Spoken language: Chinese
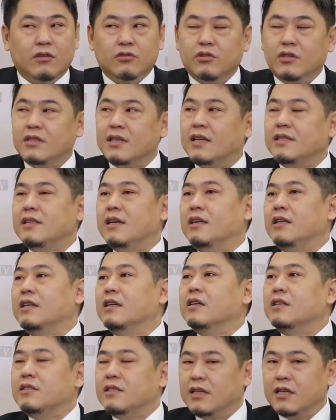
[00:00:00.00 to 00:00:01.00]
所以在这样的
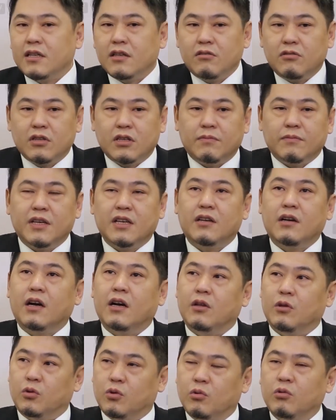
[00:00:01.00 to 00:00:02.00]
一个结构里面，
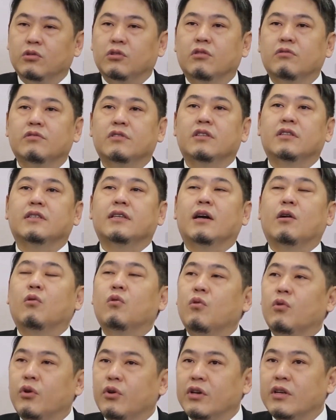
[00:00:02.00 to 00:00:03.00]
很多东西在
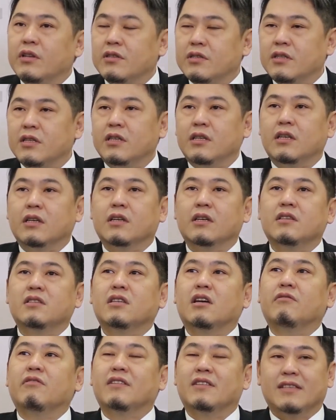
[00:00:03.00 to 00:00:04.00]
会员经营跟
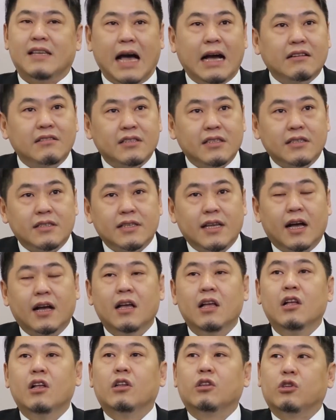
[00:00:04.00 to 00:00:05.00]
消费场景上
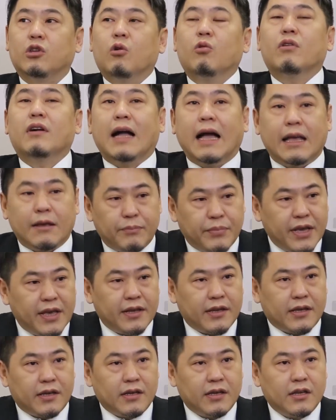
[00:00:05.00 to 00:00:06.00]
都改
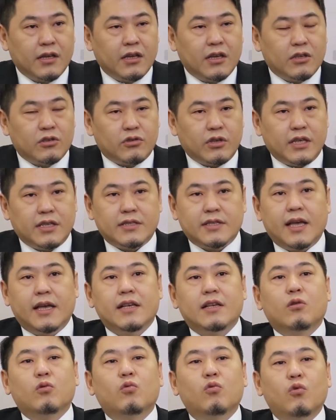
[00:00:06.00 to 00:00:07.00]
变了，所以
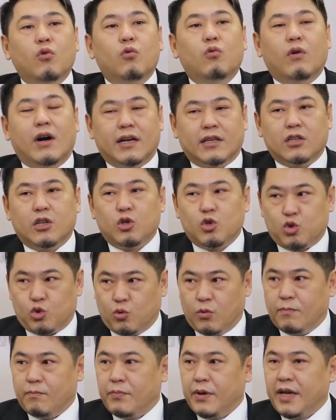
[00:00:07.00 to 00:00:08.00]
在过往的
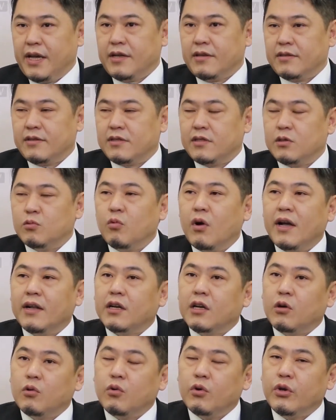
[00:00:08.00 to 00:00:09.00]
准备十
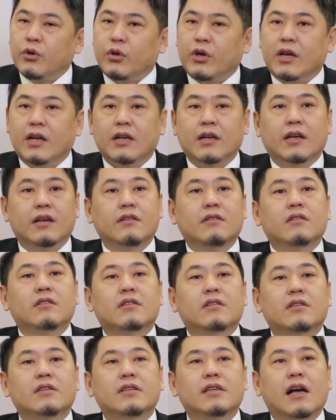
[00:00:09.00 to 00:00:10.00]
万个会员跟
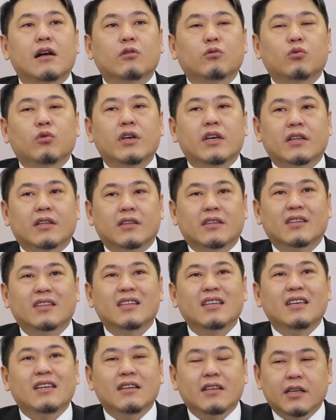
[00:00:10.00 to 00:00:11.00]
相对
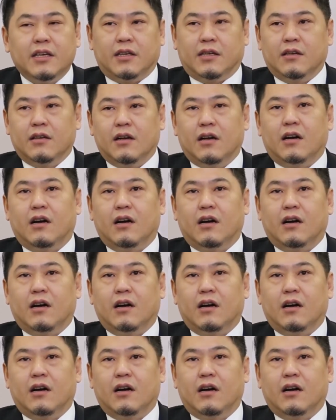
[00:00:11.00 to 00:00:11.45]
地利。